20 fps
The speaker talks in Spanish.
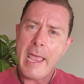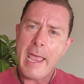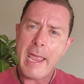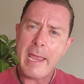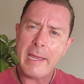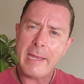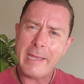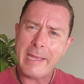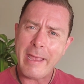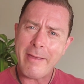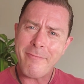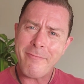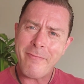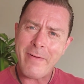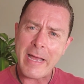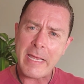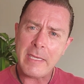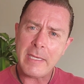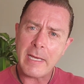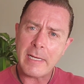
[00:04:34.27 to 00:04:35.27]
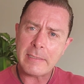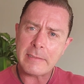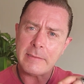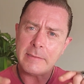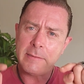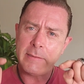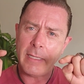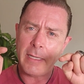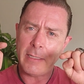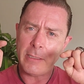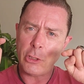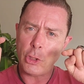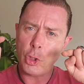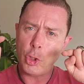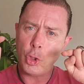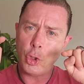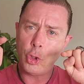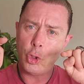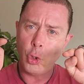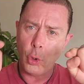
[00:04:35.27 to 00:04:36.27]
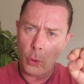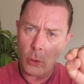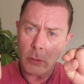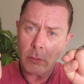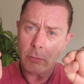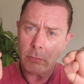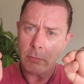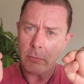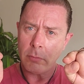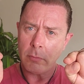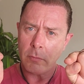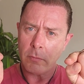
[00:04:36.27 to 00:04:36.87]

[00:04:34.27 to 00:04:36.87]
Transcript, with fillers: ¿En qué fallaste tú